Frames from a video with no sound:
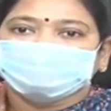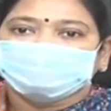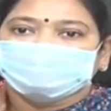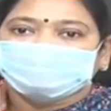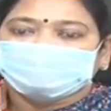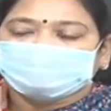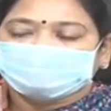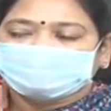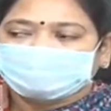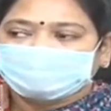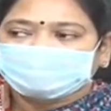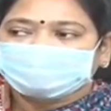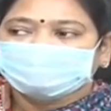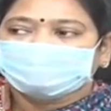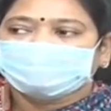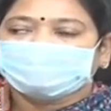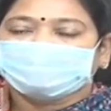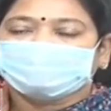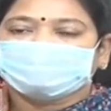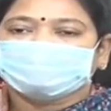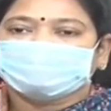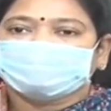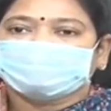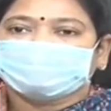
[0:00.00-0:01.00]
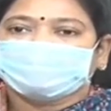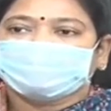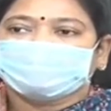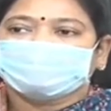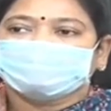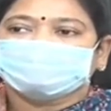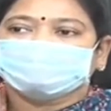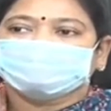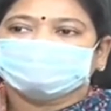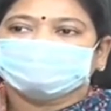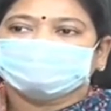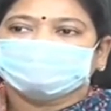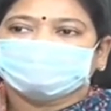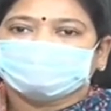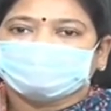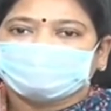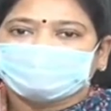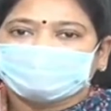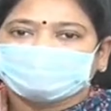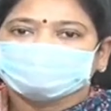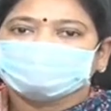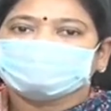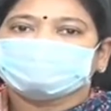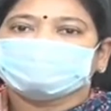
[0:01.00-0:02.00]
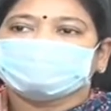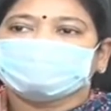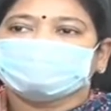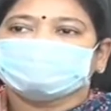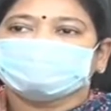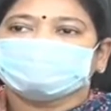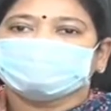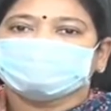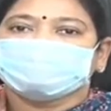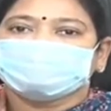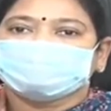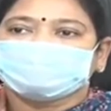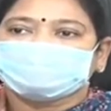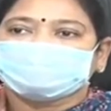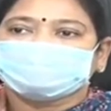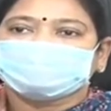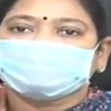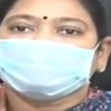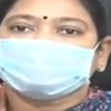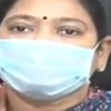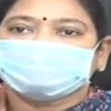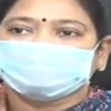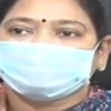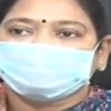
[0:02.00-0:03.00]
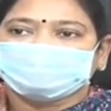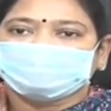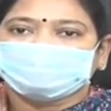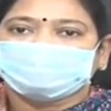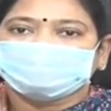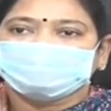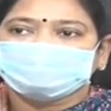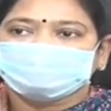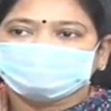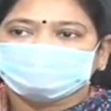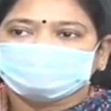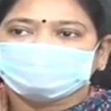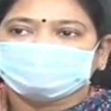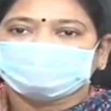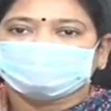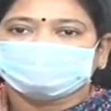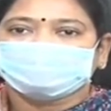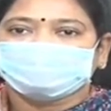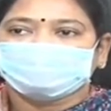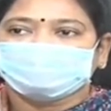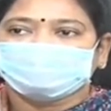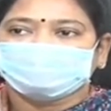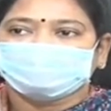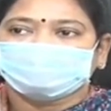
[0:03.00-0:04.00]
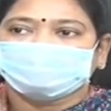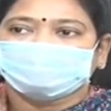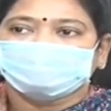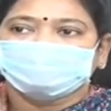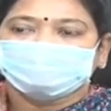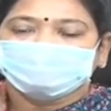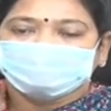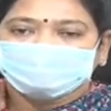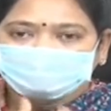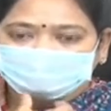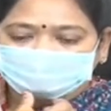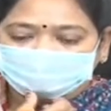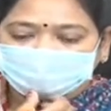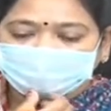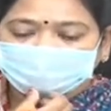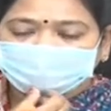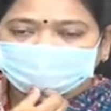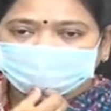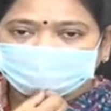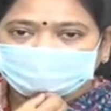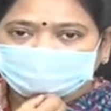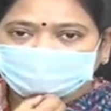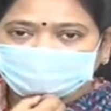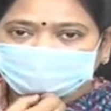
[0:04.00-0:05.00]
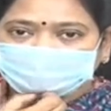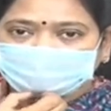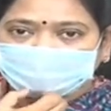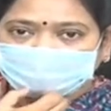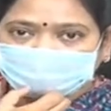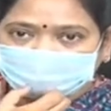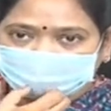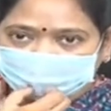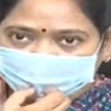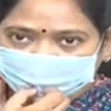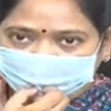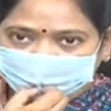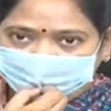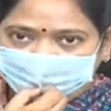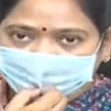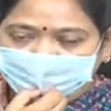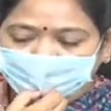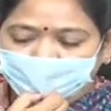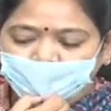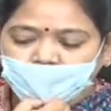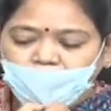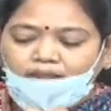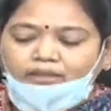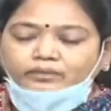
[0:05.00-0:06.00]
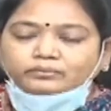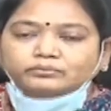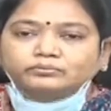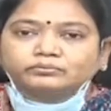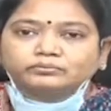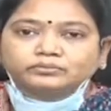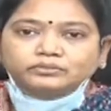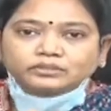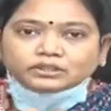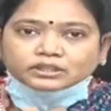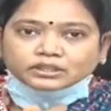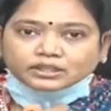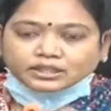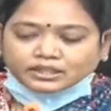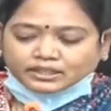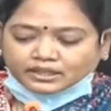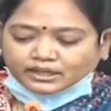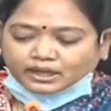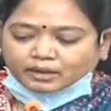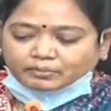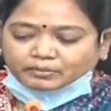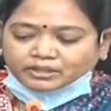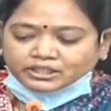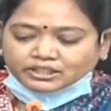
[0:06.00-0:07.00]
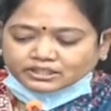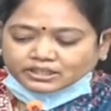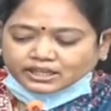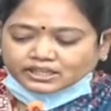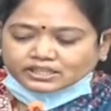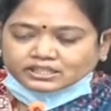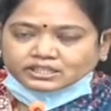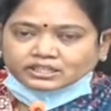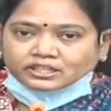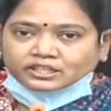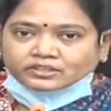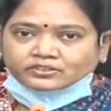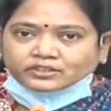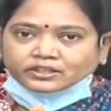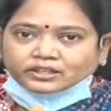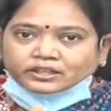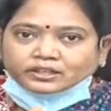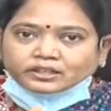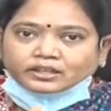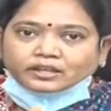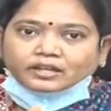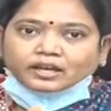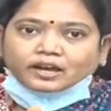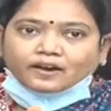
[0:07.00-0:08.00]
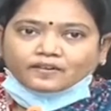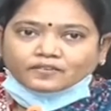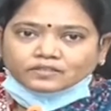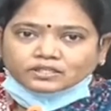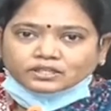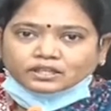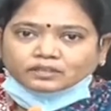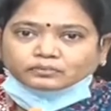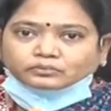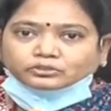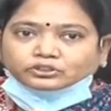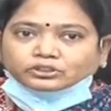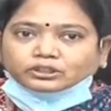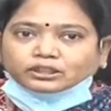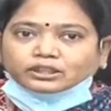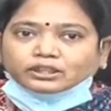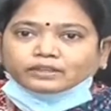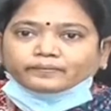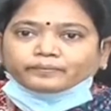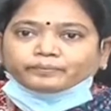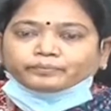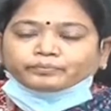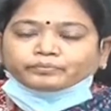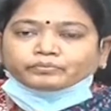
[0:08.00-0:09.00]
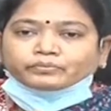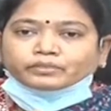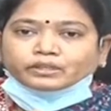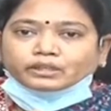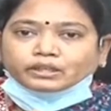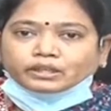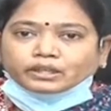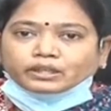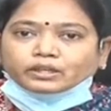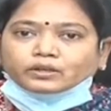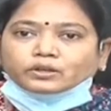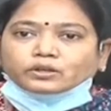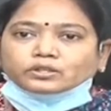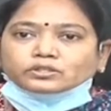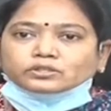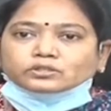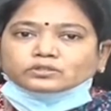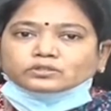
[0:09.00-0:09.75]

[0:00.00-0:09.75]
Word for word: పదివేల రూపాయలు అది కూడా మూడు విడతలుగా ఇచ్చినటువంటి పరిస్థితి కూడా మనం గమనించాల్సినటువంటి అవసరం ఉంది ఈరోజు